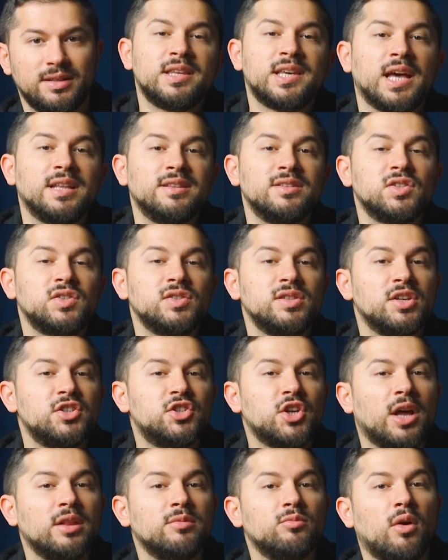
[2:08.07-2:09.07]
Kendisi de
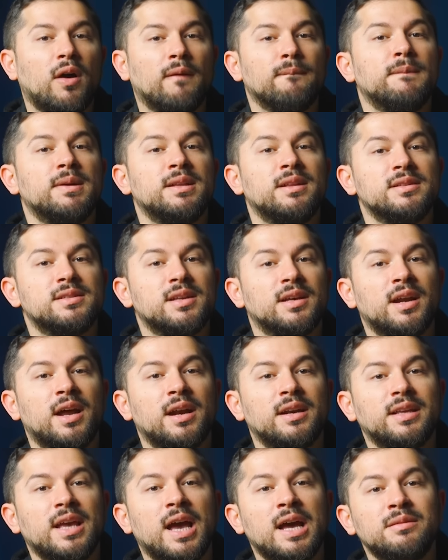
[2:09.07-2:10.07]
Can Muhammed'e
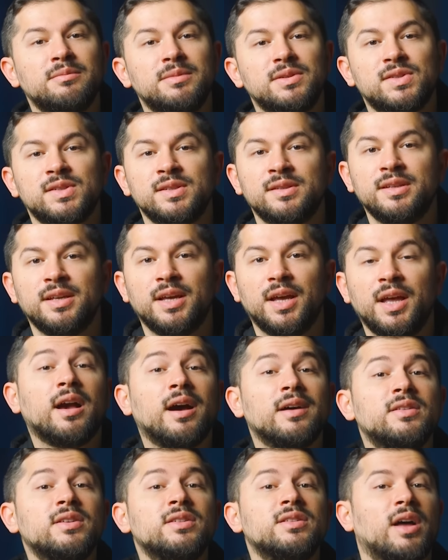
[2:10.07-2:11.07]
zarar gelmesin diye
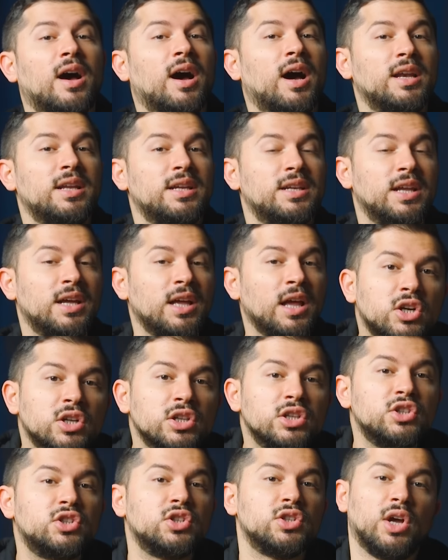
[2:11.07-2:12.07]
kadın haliyle
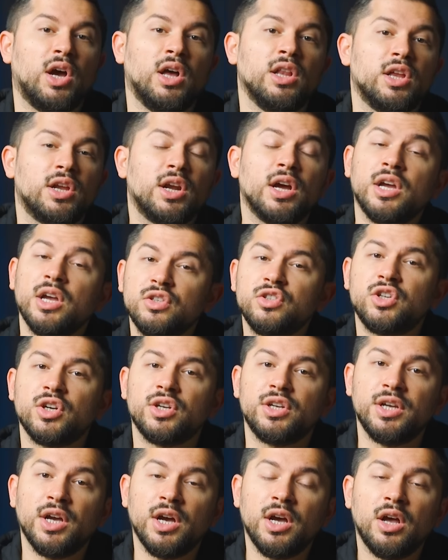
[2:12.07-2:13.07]
kılıcını alarak
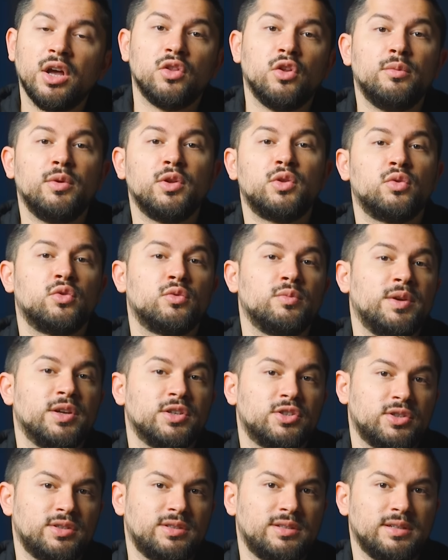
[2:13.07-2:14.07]
dışarıya nöbet
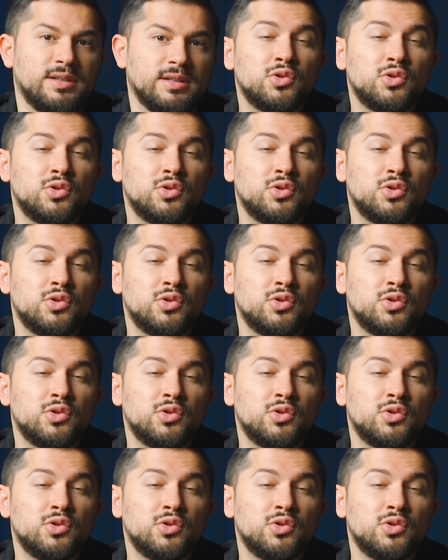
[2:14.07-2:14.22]
tutmaya çıktı.